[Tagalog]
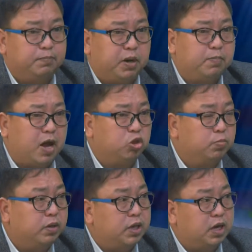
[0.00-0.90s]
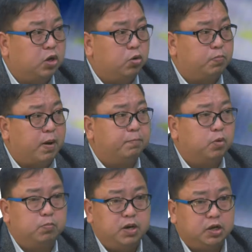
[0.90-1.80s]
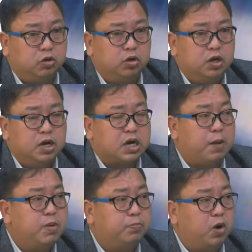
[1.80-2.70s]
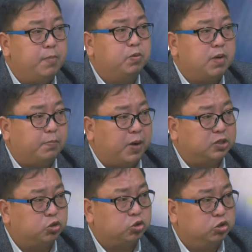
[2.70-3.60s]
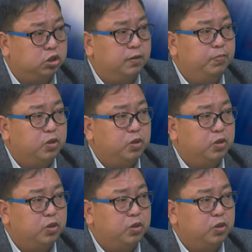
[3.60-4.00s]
pribado man yan o pampubliko, kami po ay pumapasok doon.